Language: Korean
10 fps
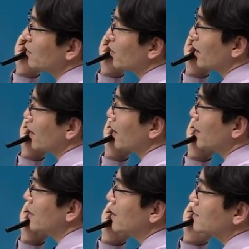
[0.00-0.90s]
하되
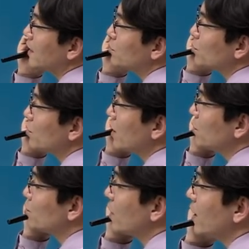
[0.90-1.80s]

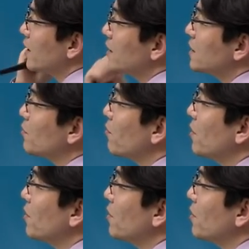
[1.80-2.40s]
산출된 누계액이 10원